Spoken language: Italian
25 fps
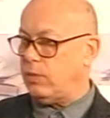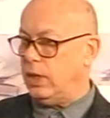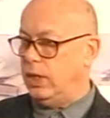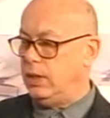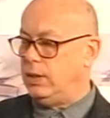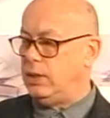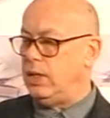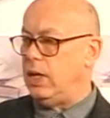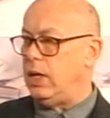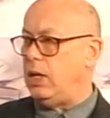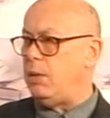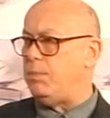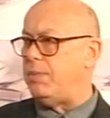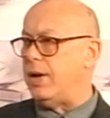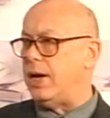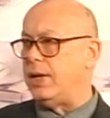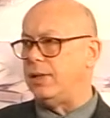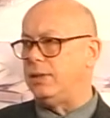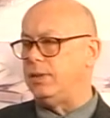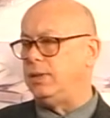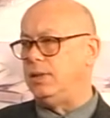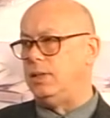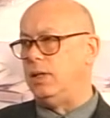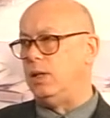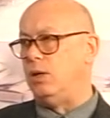delle
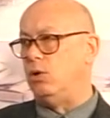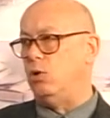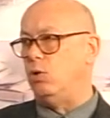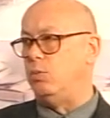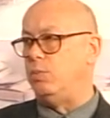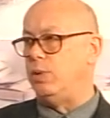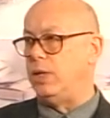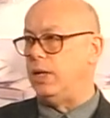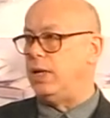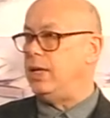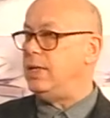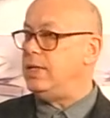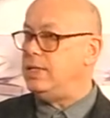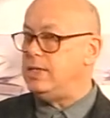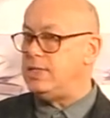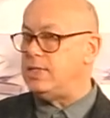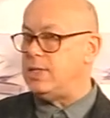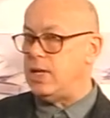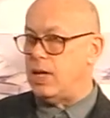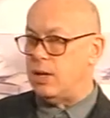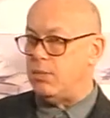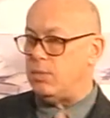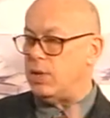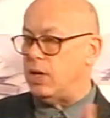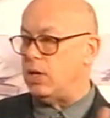parti dell'opera
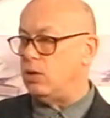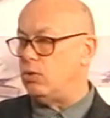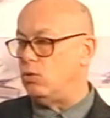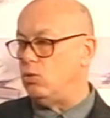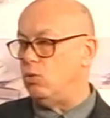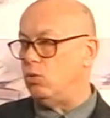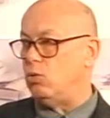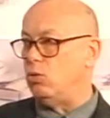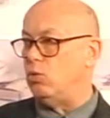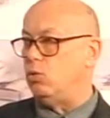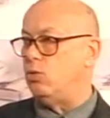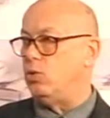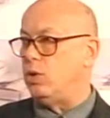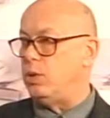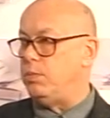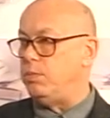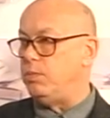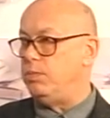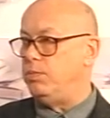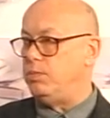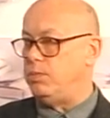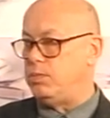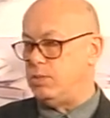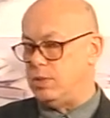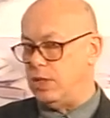insieme a coloro che
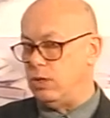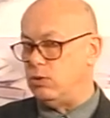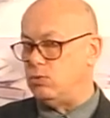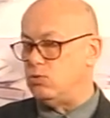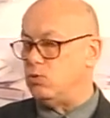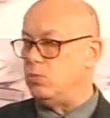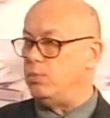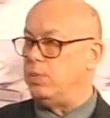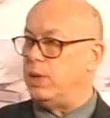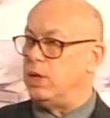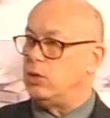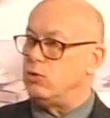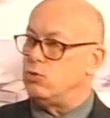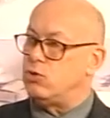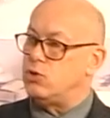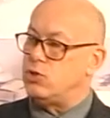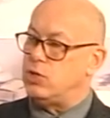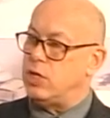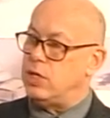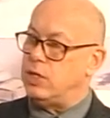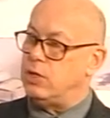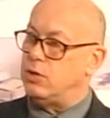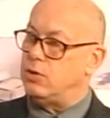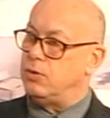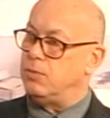stanno sul
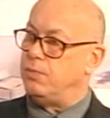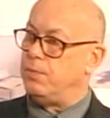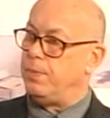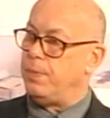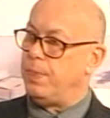palcoscenico.